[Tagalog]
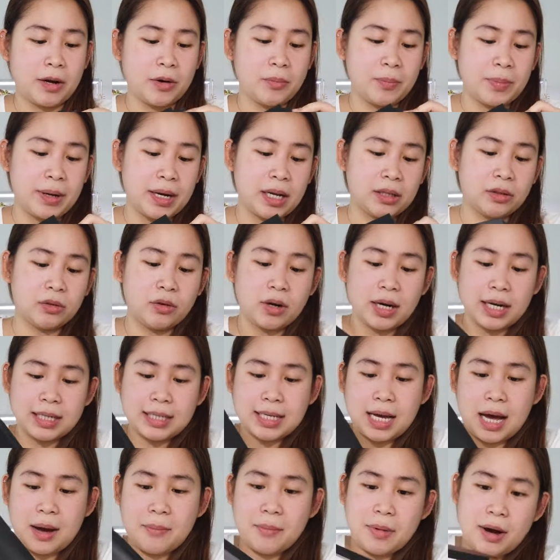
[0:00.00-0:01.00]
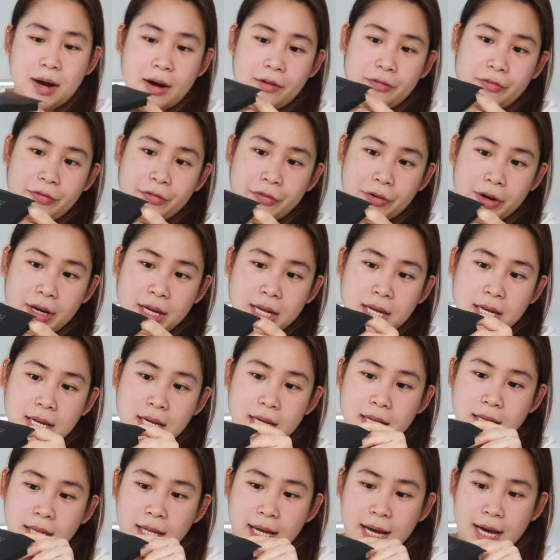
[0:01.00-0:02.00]
meron pala tong kasamang
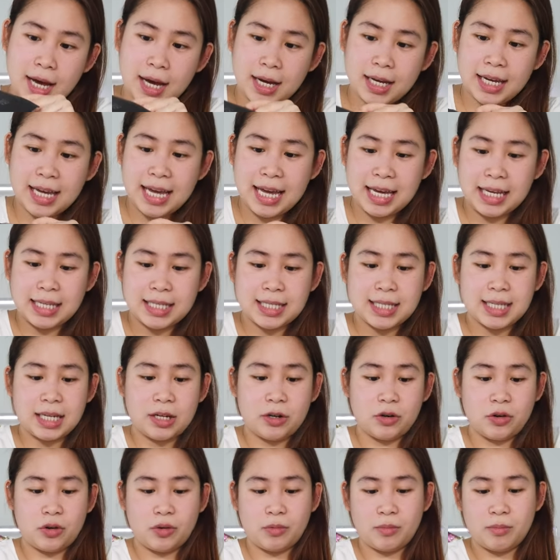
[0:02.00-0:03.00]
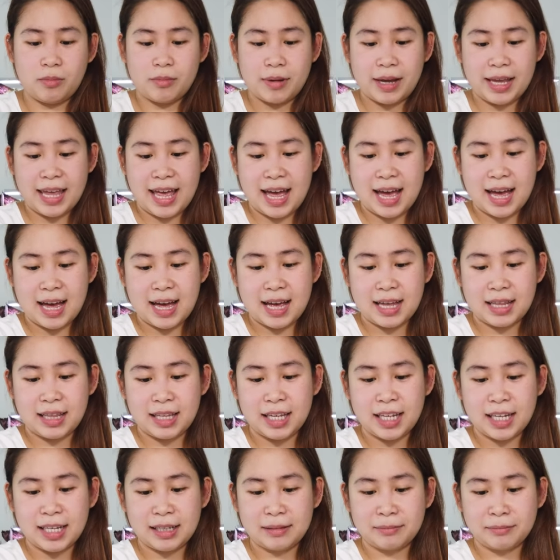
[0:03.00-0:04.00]
free na case sa loob.
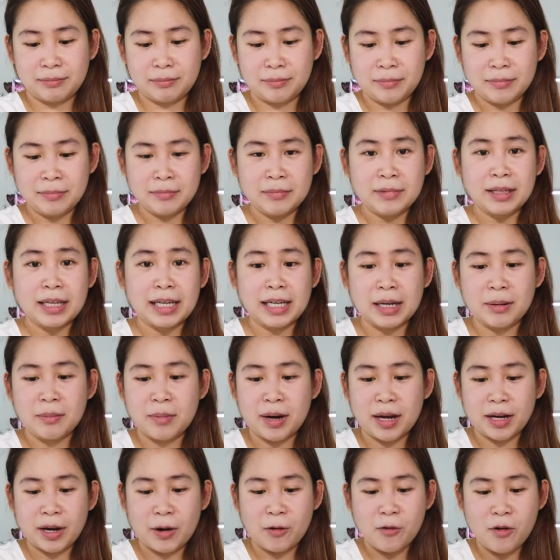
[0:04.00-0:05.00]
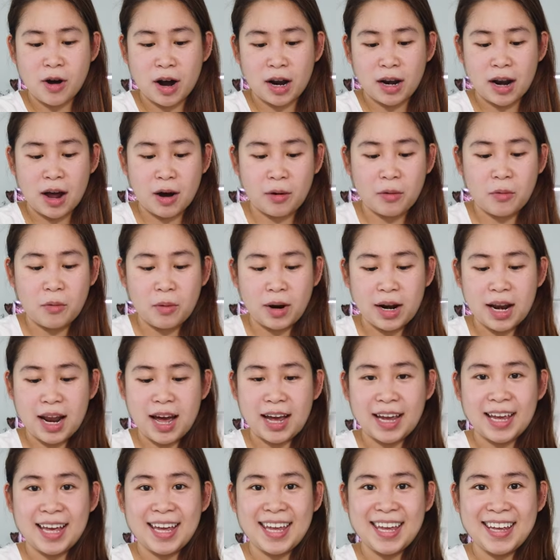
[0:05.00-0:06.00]
Ayan. Kinabahan ako kala ko
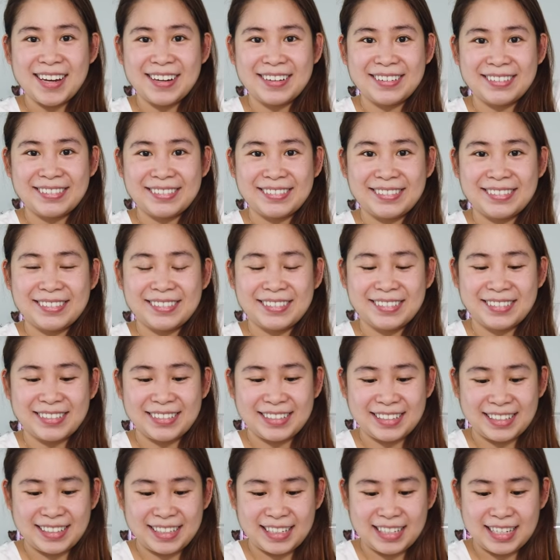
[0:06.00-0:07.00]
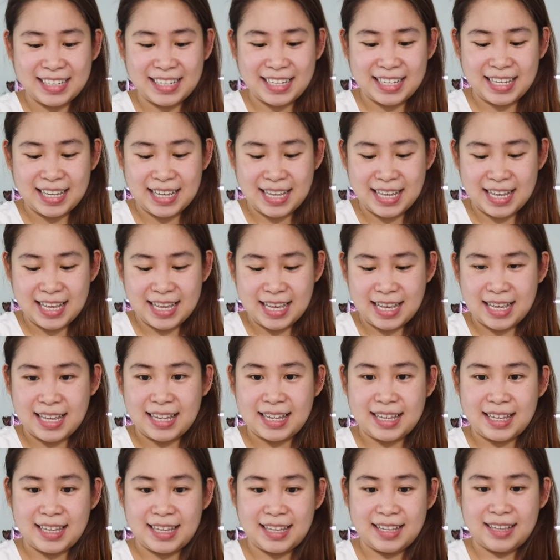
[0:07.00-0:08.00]
wala eh. Ayan na.
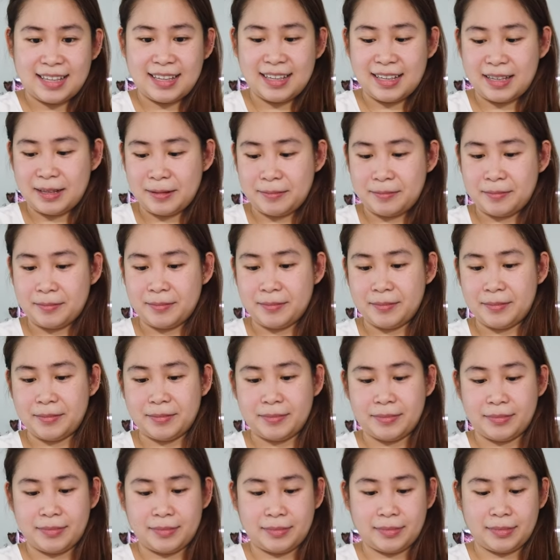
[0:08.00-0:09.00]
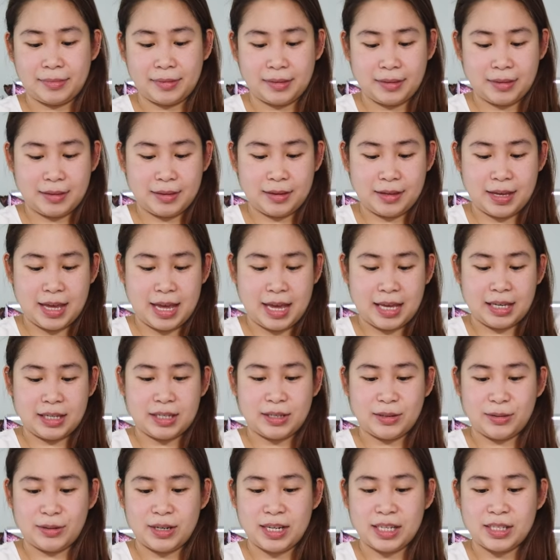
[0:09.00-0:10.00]
Ah. Okay,
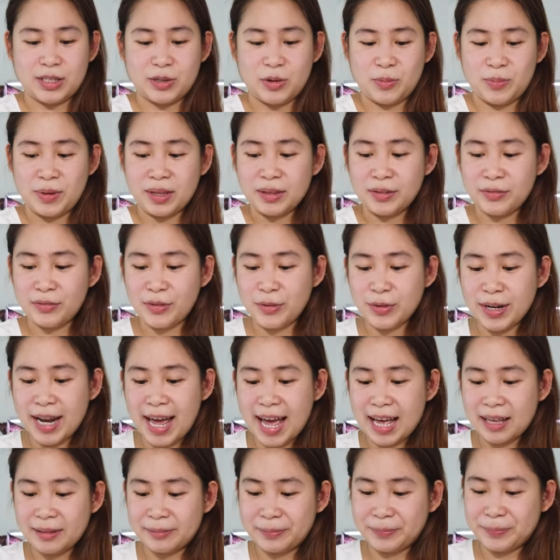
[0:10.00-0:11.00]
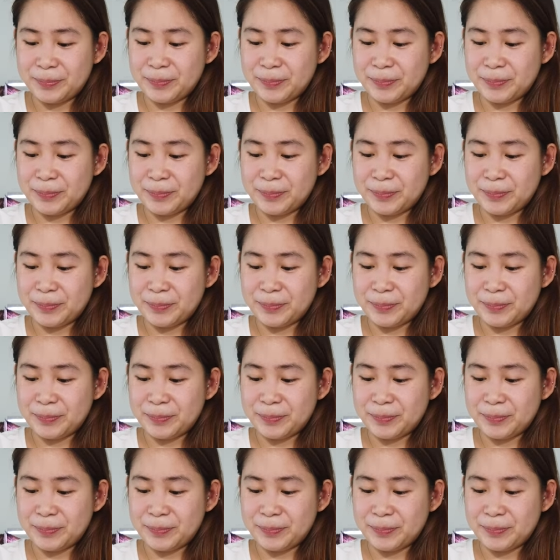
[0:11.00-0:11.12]
so let's open the phone na.